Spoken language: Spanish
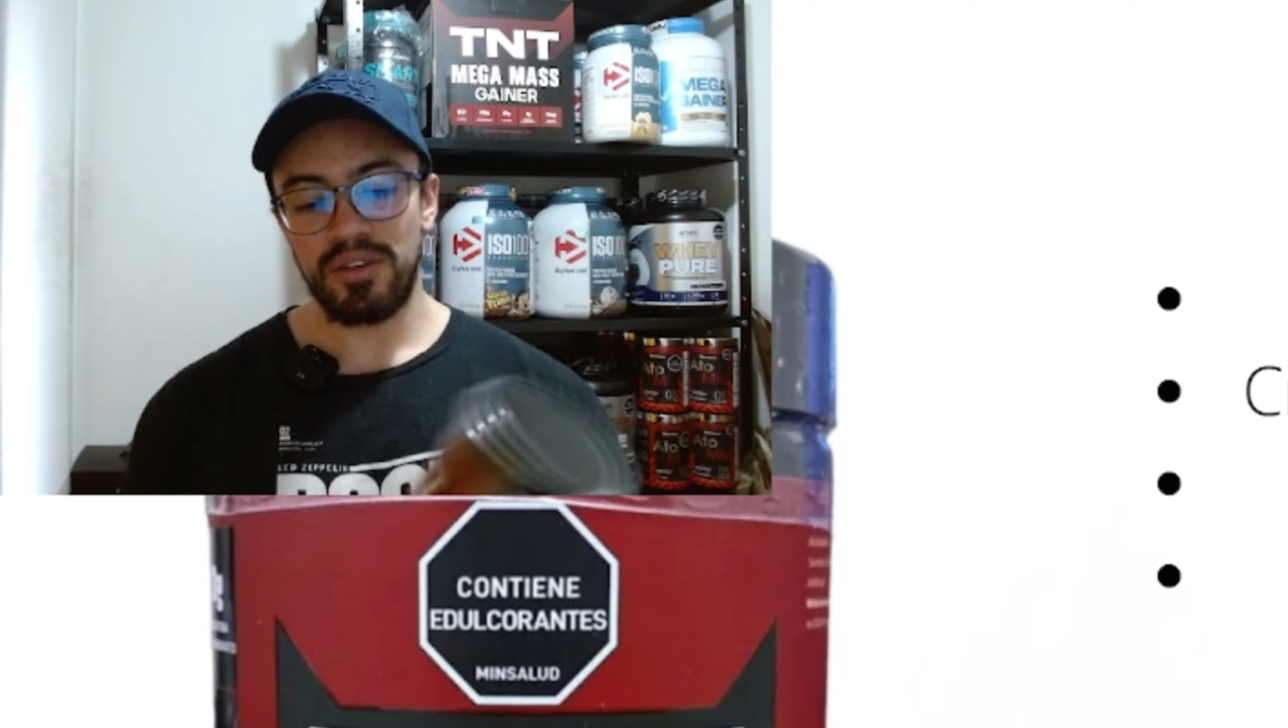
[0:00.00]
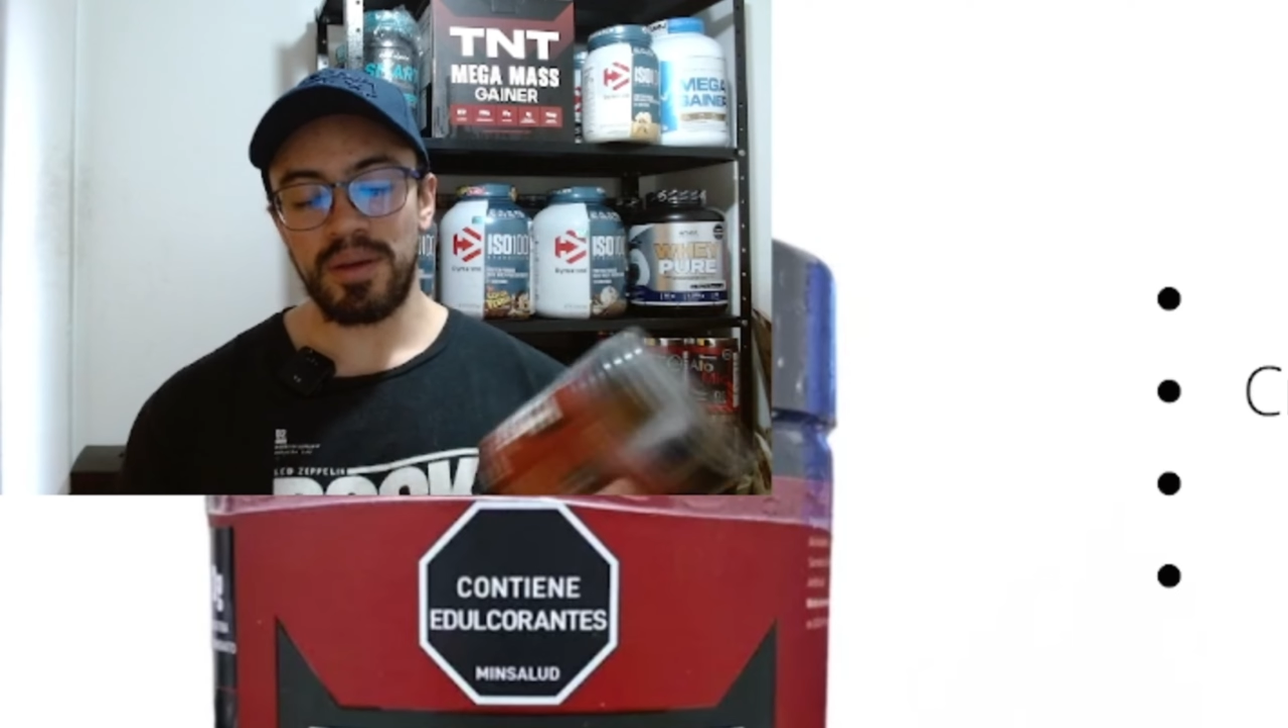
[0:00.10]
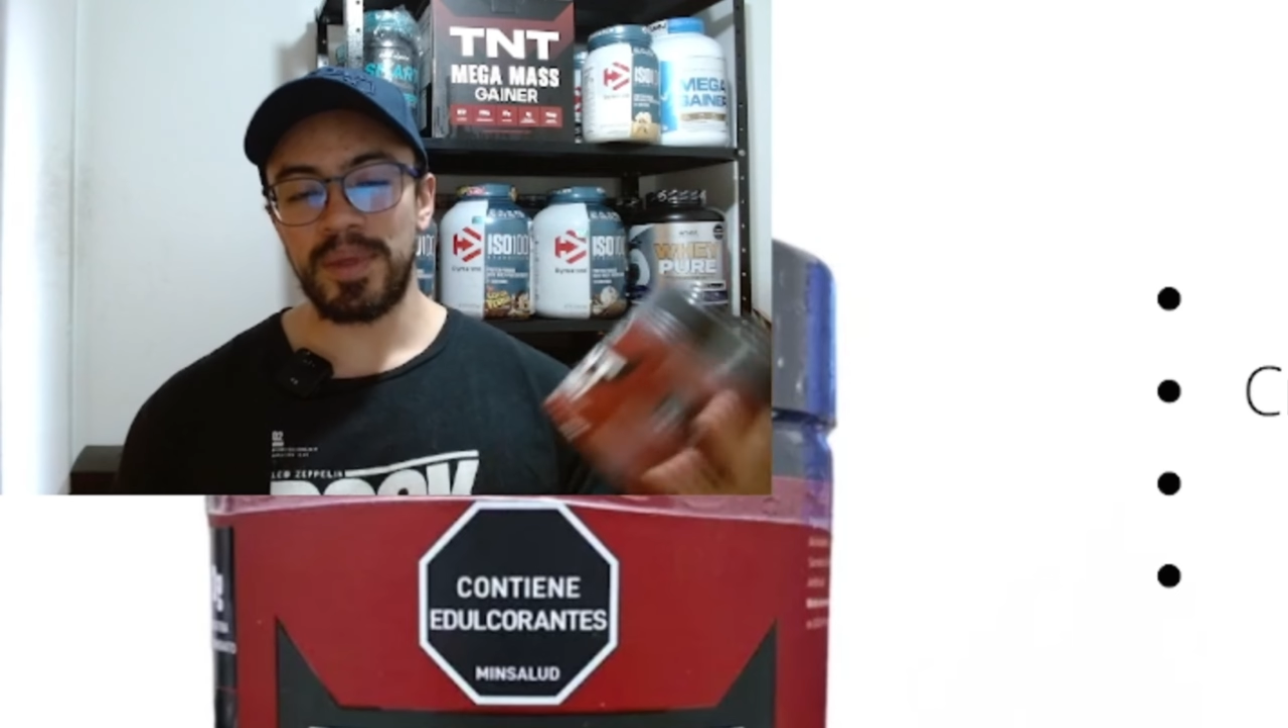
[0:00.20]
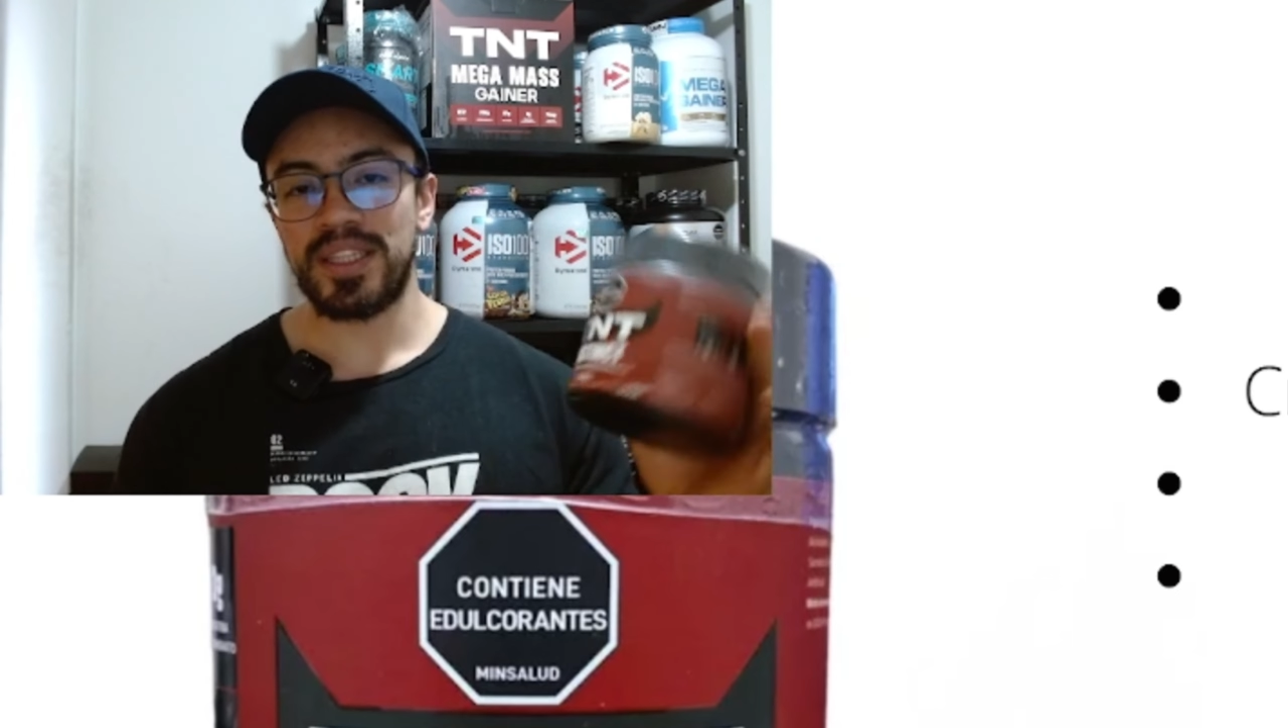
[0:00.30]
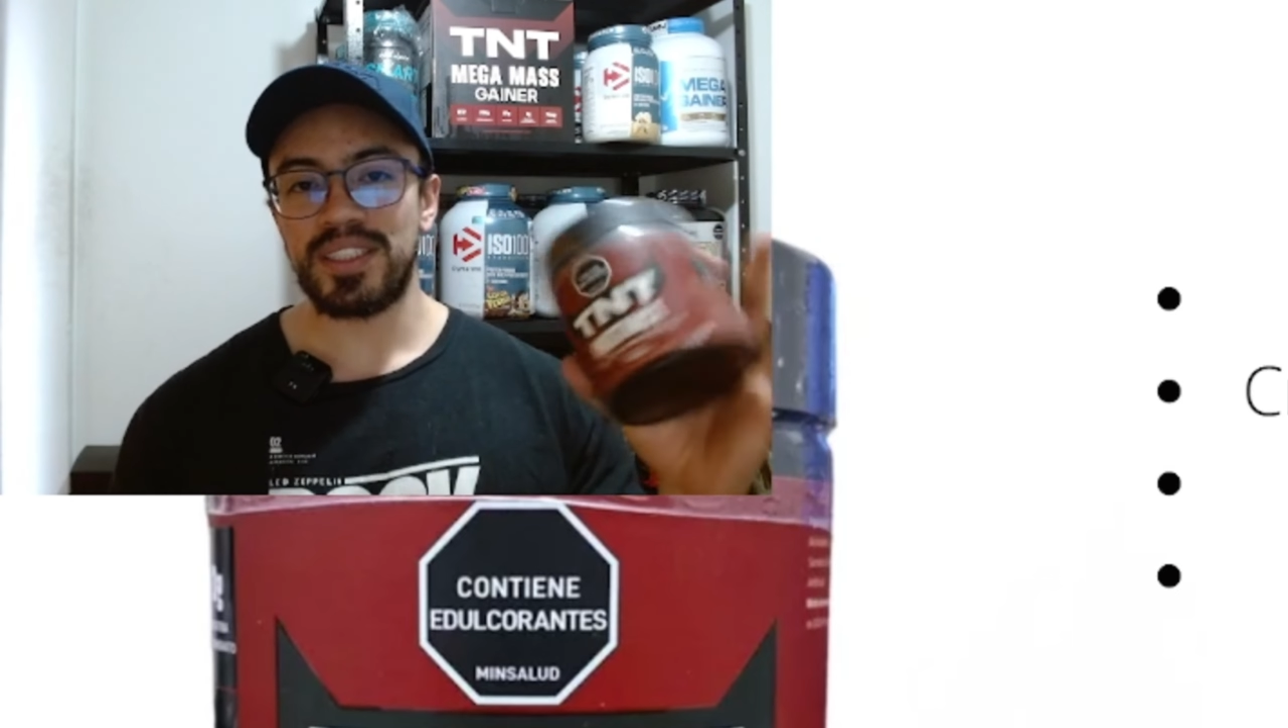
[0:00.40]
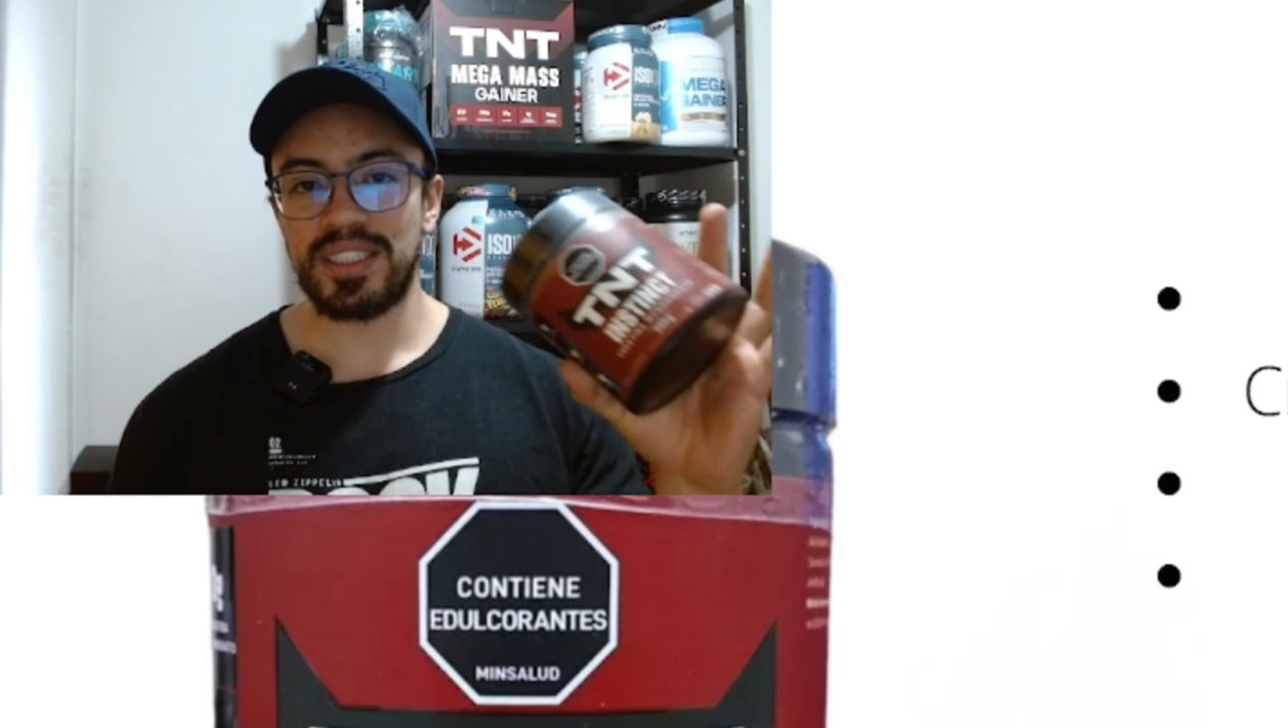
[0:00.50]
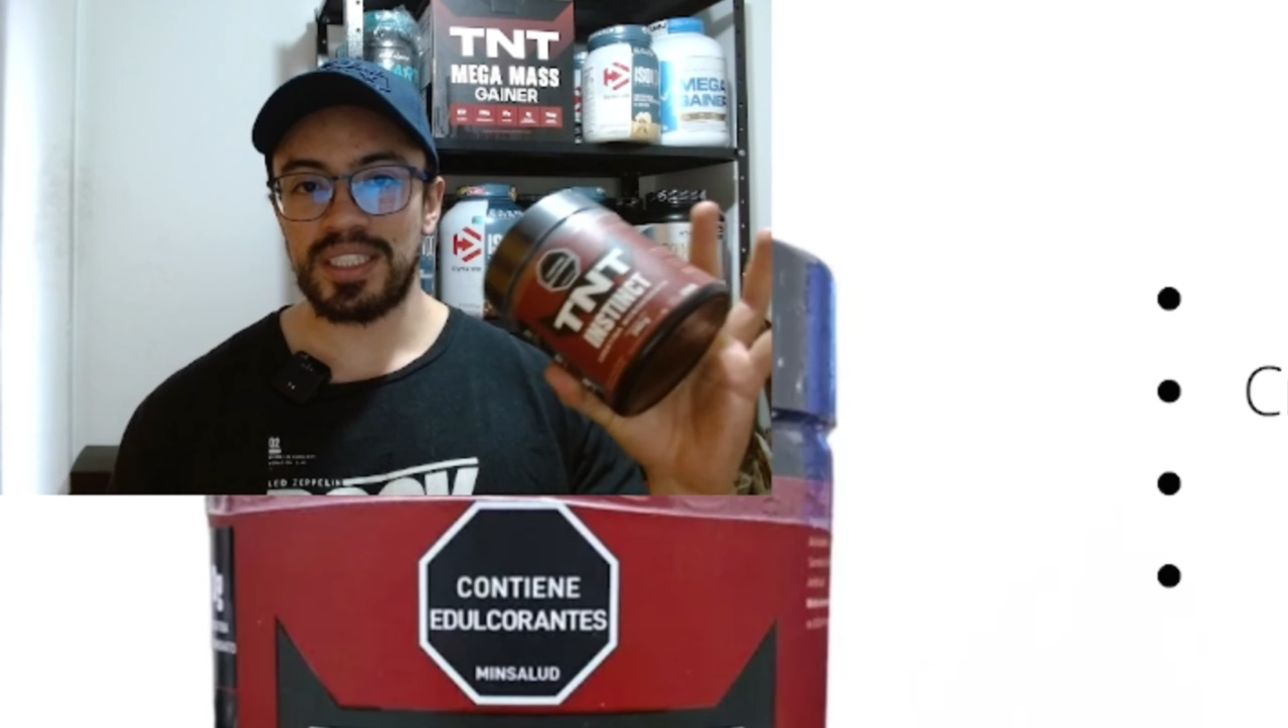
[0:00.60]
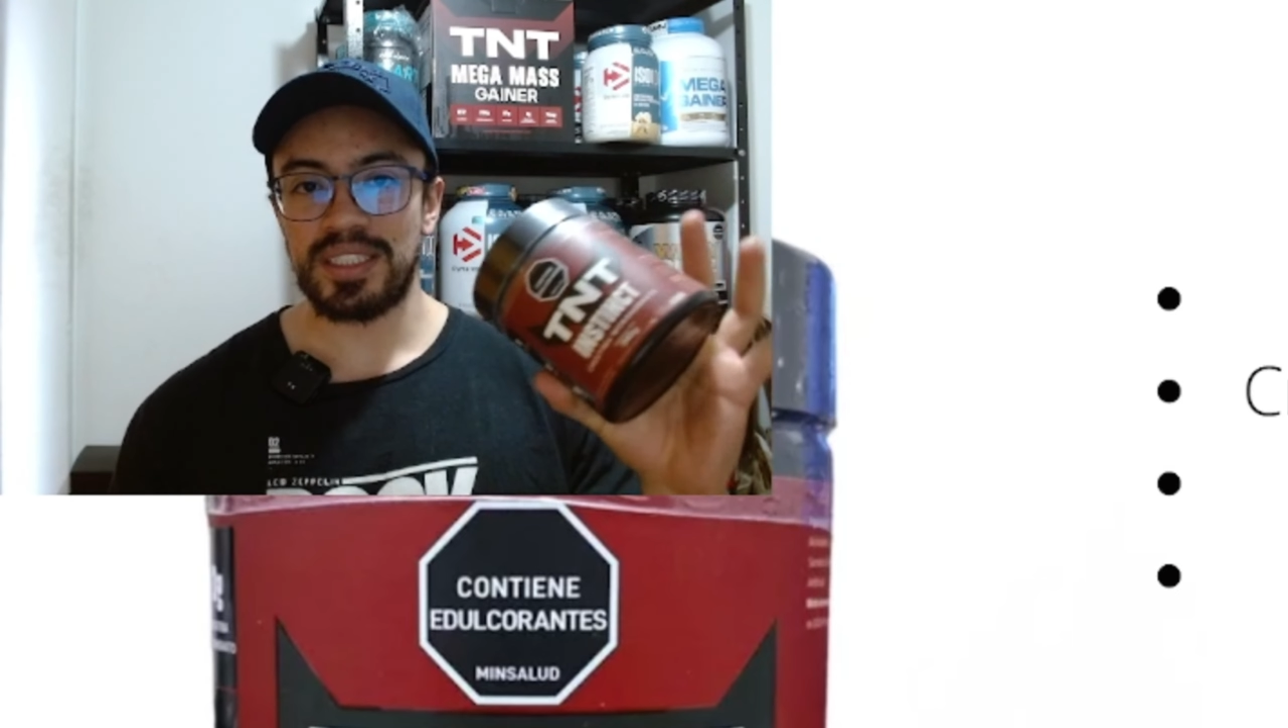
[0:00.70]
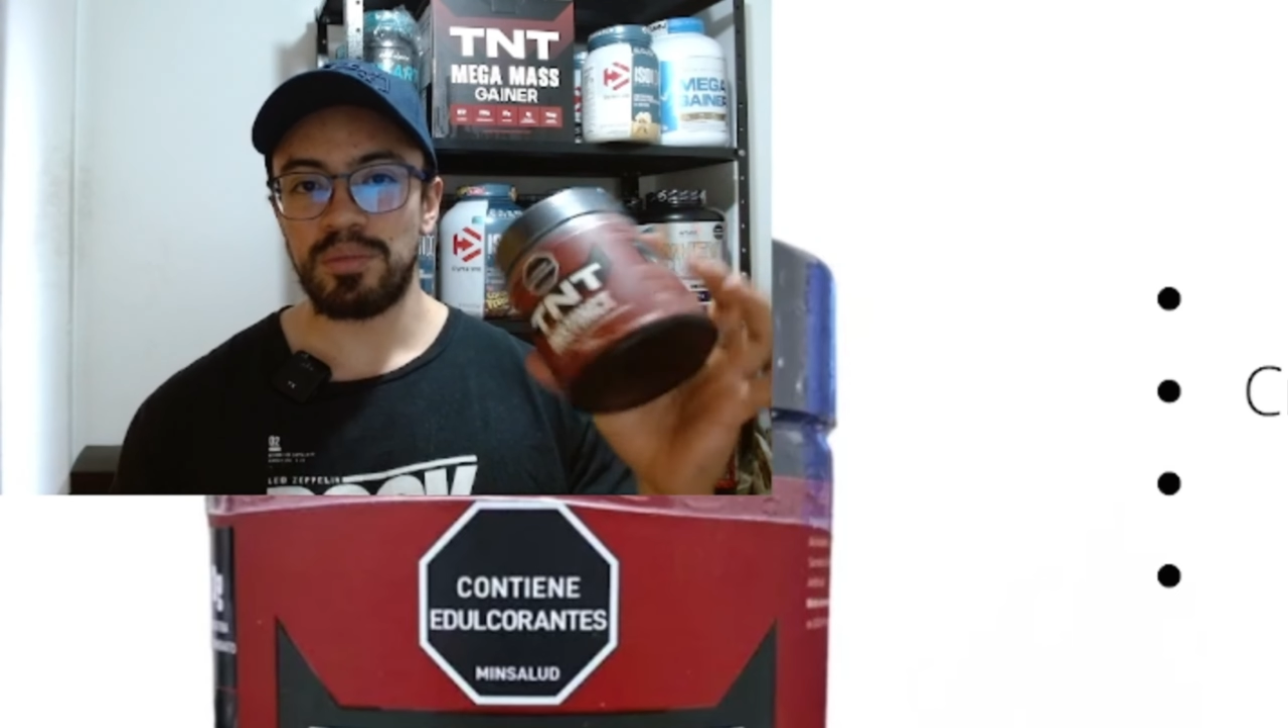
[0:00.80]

Obviamente si estás